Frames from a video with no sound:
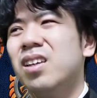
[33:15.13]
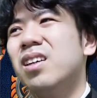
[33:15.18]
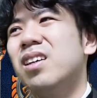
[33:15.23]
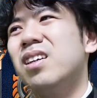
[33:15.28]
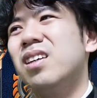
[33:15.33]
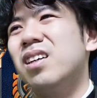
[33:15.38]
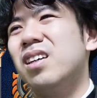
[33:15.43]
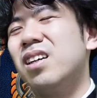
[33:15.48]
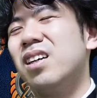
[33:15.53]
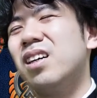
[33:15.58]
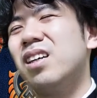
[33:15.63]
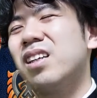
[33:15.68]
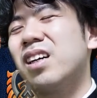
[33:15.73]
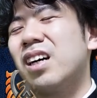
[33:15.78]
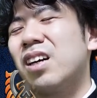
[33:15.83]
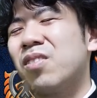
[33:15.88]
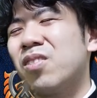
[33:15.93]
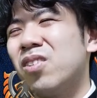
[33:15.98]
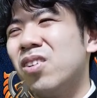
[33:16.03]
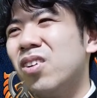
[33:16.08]
なん
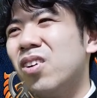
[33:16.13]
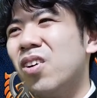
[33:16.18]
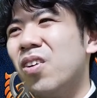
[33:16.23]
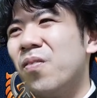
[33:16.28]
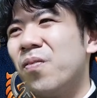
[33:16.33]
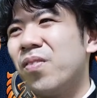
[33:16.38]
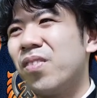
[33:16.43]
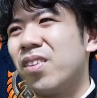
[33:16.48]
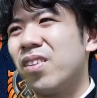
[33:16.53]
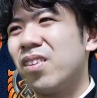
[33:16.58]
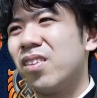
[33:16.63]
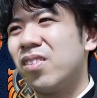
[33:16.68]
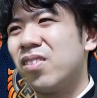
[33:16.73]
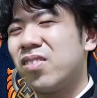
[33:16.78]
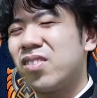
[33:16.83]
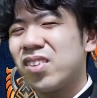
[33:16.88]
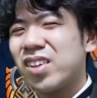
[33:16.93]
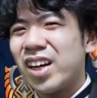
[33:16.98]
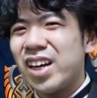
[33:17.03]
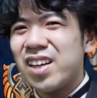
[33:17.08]
かその
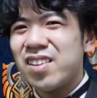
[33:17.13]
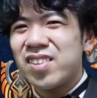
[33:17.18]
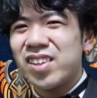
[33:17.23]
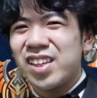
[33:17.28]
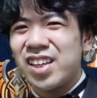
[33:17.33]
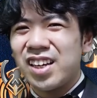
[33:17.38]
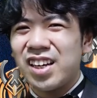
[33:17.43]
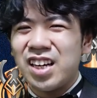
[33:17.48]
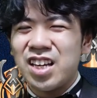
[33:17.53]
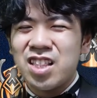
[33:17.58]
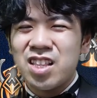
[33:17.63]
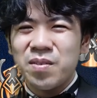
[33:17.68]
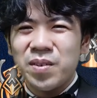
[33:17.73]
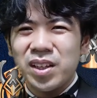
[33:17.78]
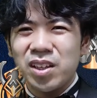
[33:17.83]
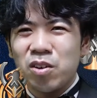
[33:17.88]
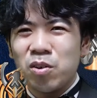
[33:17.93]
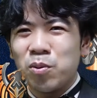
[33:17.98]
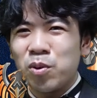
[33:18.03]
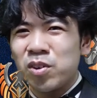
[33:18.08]
頭蓋先が1
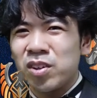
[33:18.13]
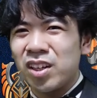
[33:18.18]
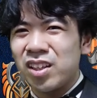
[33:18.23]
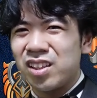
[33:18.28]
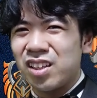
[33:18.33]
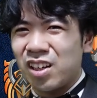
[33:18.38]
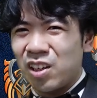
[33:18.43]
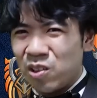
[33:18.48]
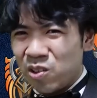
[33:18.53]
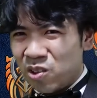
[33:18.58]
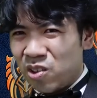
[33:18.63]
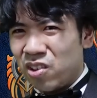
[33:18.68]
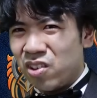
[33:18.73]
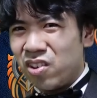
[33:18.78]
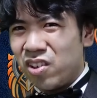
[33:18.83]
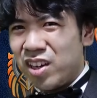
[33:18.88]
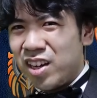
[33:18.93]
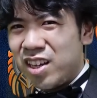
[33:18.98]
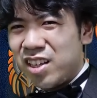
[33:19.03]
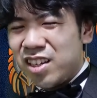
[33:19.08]
マナ重くなったけ
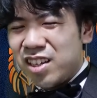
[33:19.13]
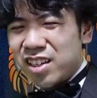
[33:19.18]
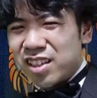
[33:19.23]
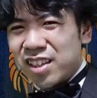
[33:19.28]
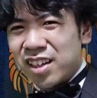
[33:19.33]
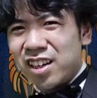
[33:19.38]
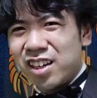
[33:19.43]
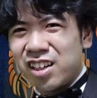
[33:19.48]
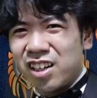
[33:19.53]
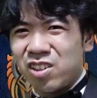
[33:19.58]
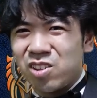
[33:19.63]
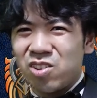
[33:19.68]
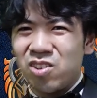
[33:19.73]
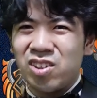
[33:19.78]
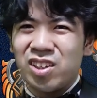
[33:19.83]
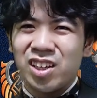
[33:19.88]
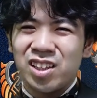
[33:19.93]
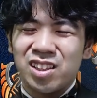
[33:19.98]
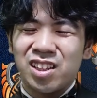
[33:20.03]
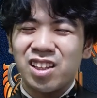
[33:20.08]
どエニーターゲットに
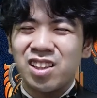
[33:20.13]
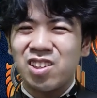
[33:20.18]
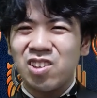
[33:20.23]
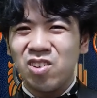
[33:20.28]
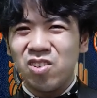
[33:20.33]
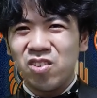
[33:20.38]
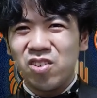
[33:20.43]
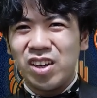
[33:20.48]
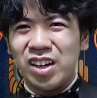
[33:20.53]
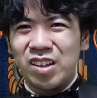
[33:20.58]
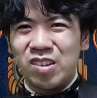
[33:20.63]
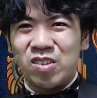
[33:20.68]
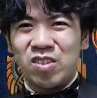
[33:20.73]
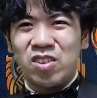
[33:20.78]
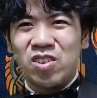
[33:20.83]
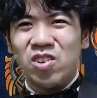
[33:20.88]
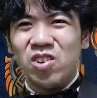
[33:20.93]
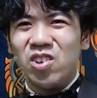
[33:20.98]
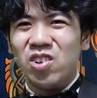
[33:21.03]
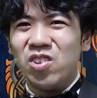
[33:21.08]
なったっていうのは
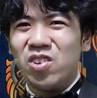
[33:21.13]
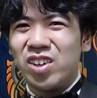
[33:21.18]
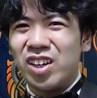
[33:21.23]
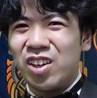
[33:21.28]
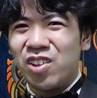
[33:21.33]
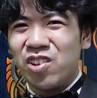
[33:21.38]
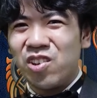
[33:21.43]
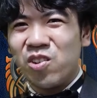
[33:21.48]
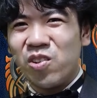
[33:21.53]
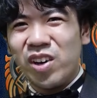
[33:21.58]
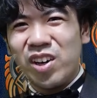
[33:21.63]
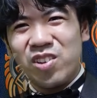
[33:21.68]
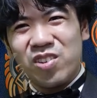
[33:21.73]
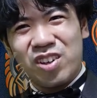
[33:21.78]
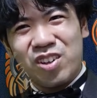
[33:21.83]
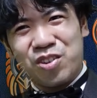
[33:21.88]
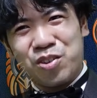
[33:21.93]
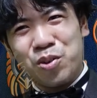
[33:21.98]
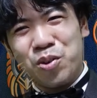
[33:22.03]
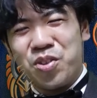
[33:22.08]
強いのか弱いの
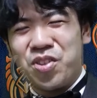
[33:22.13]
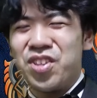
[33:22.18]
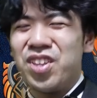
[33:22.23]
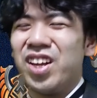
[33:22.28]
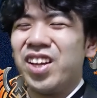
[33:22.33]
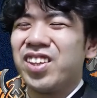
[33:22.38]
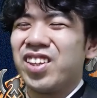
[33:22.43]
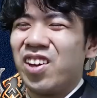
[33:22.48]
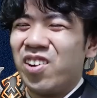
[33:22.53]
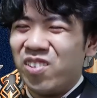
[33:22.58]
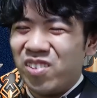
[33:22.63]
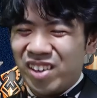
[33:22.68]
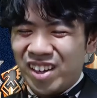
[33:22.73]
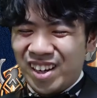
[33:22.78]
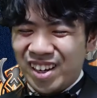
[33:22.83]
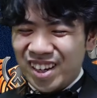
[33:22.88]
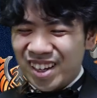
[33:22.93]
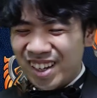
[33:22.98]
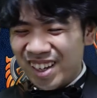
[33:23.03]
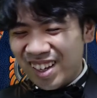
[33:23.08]
かどっちなんだろう
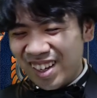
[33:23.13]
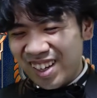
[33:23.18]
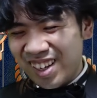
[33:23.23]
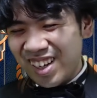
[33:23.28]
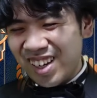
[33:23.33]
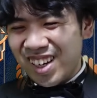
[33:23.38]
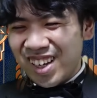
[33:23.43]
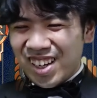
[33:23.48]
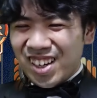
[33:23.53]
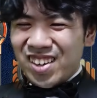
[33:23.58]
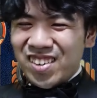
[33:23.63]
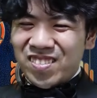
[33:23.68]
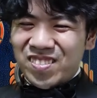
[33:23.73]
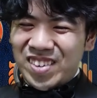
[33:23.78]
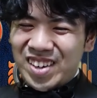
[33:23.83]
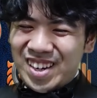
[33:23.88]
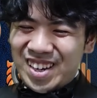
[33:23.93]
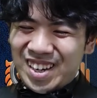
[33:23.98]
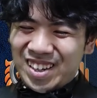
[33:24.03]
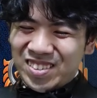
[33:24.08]
な
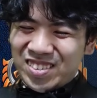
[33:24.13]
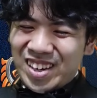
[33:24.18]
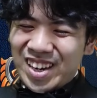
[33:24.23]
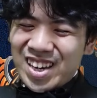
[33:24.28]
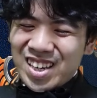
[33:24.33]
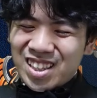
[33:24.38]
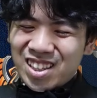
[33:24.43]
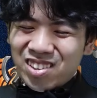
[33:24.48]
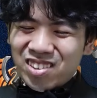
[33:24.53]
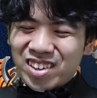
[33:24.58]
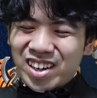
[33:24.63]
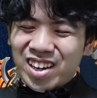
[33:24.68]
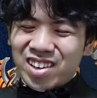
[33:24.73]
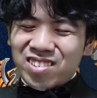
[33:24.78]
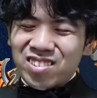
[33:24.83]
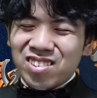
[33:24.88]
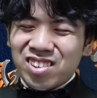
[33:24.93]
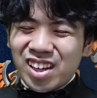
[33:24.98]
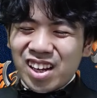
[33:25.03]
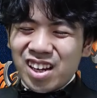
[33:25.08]
まあ相手の
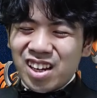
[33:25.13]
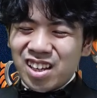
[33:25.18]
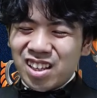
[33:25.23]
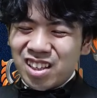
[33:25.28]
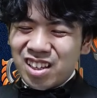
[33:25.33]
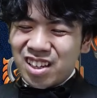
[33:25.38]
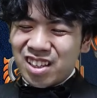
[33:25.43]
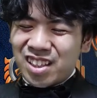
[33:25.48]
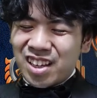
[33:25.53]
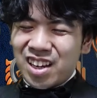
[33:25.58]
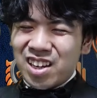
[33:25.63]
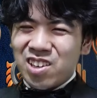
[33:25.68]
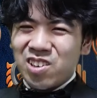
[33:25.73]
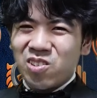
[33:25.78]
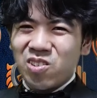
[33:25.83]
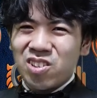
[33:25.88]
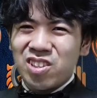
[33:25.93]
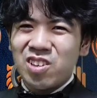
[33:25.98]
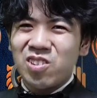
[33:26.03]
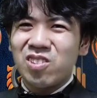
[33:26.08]
ライフゲインに対
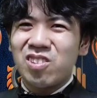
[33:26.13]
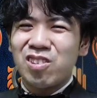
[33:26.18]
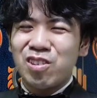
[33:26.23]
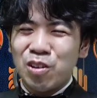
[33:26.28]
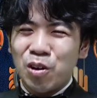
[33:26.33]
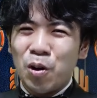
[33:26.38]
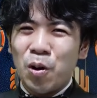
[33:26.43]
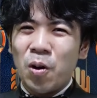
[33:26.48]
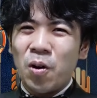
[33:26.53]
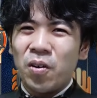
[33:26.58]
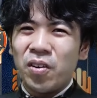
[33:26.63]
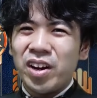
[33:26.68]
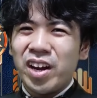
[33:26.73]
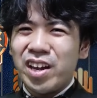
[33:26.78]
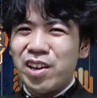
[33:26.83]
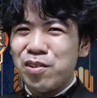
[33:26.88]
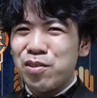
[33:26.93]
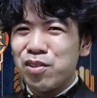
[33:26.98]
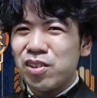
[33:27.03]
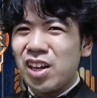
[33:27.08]
応して打つと
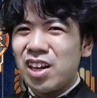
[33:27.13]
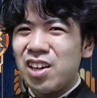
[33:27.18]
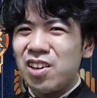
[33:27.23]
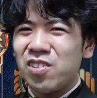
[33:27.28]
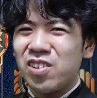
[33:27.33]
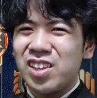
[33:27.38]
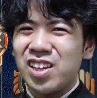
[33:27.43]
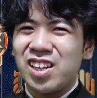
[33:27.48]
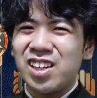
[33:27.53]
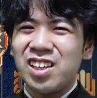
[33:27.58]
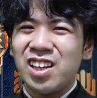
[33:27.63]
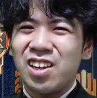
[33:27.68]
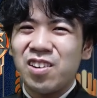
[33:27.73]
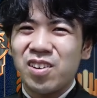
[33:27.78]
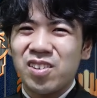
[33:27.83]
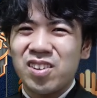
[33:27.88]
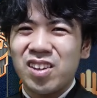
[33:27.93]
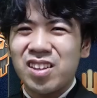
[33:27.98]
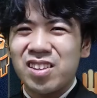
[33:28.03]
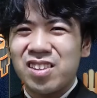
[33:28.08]
ライフゲインはできない
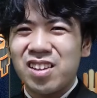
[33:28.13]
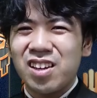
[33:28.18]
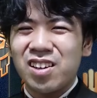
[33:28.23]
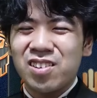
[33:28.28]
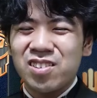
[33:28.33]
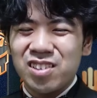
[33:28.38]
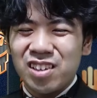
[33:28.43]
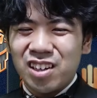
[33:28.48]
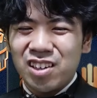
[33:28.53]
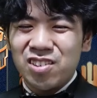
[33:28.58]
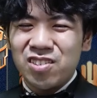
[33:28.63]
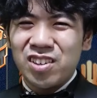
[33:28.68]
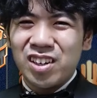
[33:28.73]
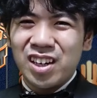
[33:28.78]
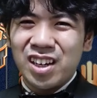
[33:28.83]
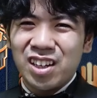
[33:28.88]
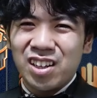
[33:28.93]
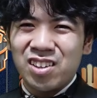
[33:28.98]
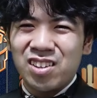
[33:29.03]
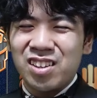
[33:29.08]
わ3点食らう
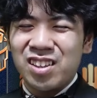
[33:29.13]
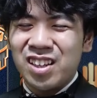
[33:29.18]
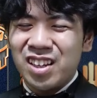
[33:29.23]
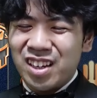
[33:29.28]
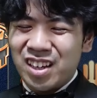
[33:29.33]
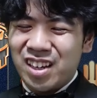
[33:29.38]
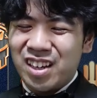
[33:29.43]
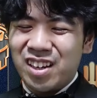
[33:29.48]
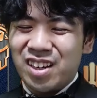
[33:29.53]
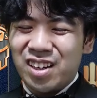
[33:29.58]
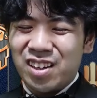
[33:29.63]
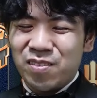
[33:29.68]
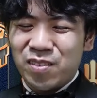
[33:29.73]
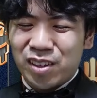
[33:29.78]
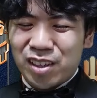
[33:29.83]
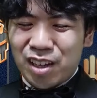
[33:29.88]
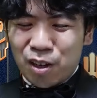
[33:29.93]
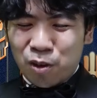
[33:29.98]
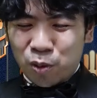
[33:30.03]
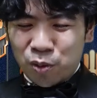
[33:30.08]
わで、まあ、
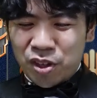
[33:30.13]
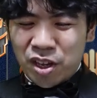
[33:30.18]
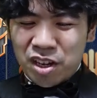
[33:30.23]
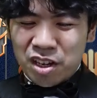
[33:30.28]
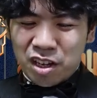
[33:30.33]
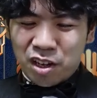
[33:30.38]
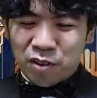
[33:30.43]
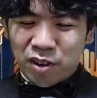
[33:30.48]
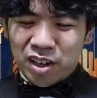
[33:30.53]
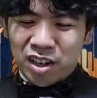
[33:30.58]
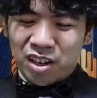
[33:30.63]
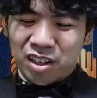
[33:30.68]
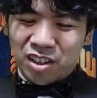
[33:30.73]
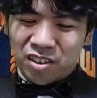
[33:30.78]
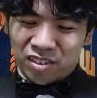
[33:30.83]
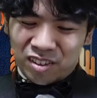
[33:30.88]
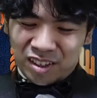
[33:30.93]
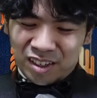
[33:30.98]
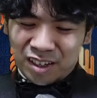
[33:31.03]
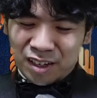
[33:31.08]
結構てんやわんやにな
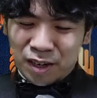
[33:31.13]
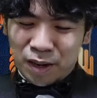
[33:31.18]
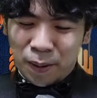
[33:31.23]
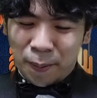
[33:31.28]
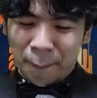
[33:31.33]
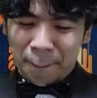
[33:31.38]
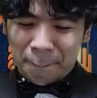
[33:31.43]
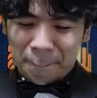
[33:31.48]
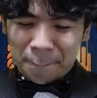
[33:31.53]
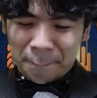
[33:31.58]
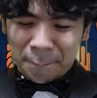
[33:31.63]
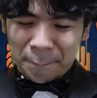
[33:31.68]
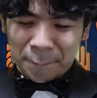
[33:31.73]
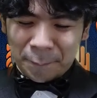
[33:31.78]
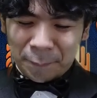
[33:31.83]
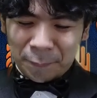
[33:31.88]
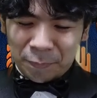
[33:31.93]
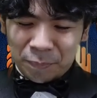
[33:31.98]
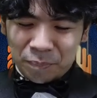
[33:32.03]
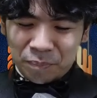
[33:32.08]
るか
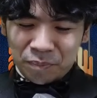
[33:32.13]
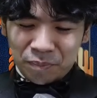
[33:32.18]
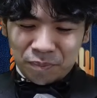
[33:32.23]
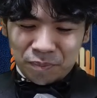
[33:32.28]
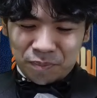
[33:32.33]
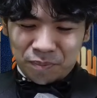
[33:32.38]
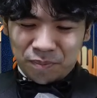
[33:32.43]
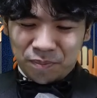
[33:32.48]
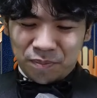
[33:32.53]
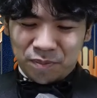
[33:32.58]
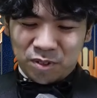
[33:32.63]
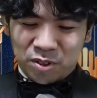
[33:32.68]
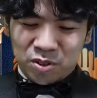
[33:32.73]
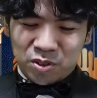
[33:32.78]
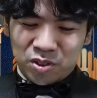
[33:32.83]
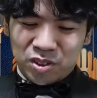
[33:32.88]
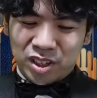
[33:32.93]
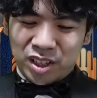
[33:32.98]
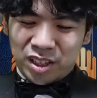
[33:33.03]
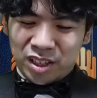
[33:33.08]
ら、うん、
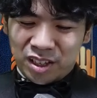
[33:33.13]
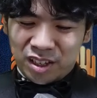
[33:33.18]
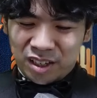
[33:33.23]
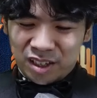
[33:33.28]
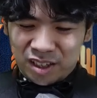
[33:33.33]
そうだね、